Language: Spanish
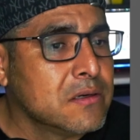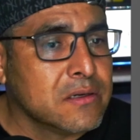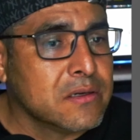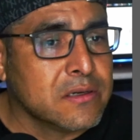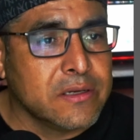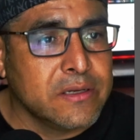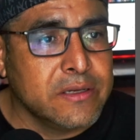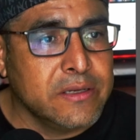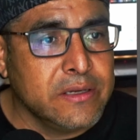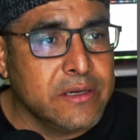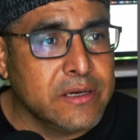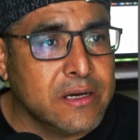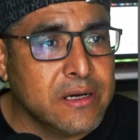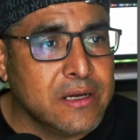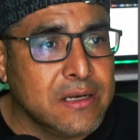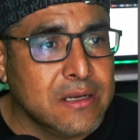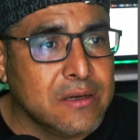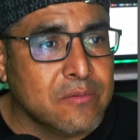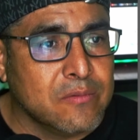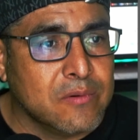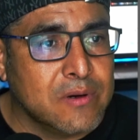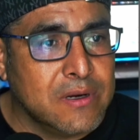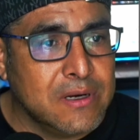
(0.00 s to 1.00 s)
y al
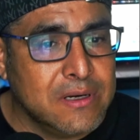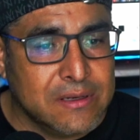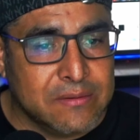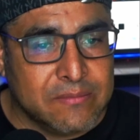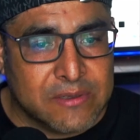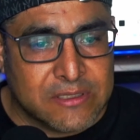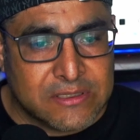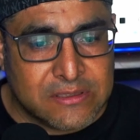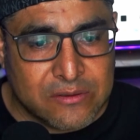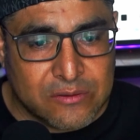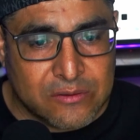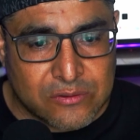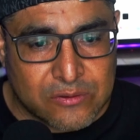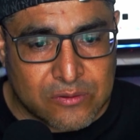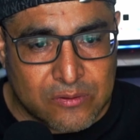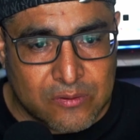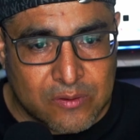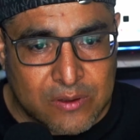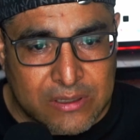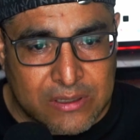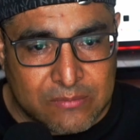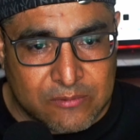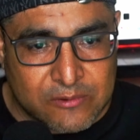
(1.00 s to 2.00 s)
igual nada más nos
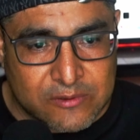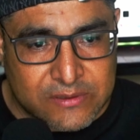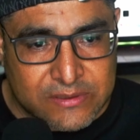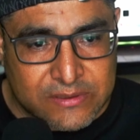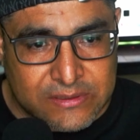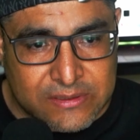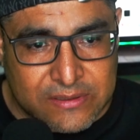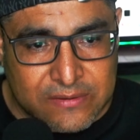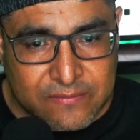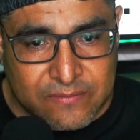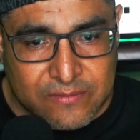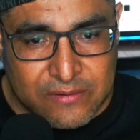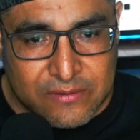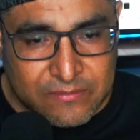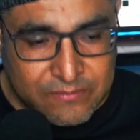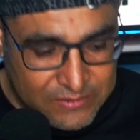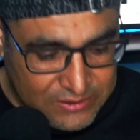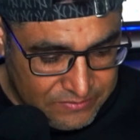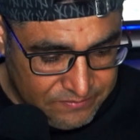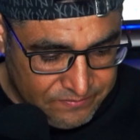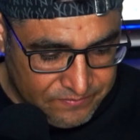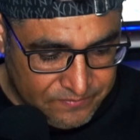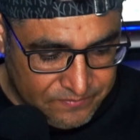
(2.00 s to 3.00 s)
colocamos de esta forma